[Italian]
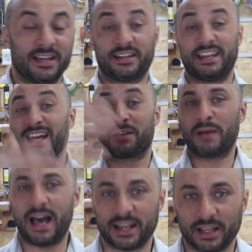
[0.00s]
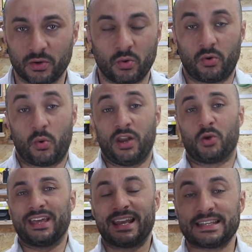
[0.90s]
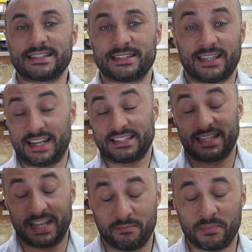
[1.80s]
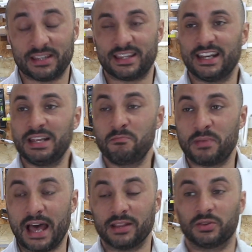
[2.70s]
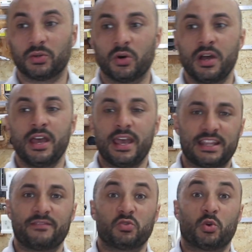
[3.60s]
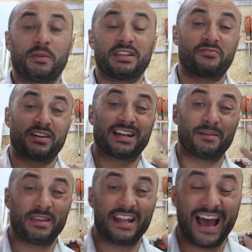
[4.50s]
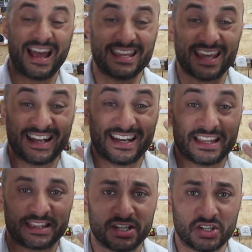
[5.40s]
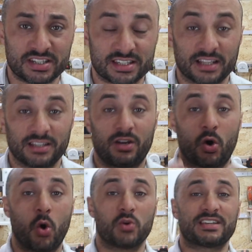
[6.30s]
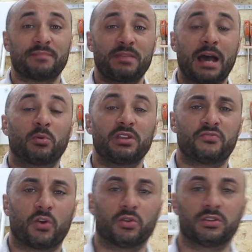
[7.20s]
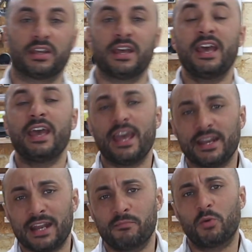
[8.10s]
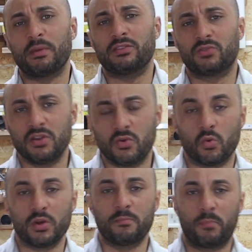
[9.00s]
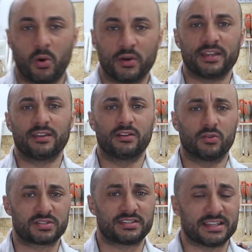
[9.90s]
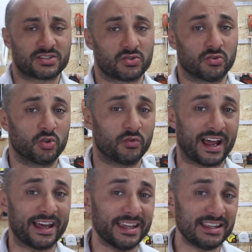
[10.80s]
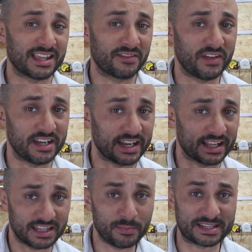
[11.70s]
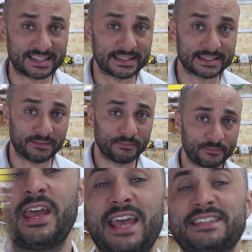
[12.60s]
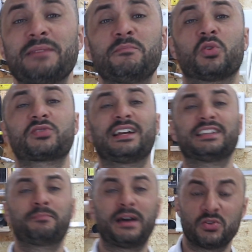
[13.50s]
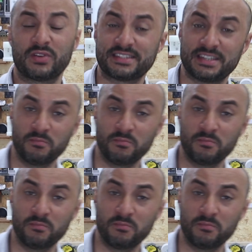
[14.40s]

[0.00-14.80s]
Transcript: riarmare quello che, rest che resterebbe dell'impianto ed eventualmente far capire anche all'elettricista cosa abbiamo di fronte nel momento in cui poi lo stesso dovrà intervenire di presenza. Esempio, lo scaldabagno che si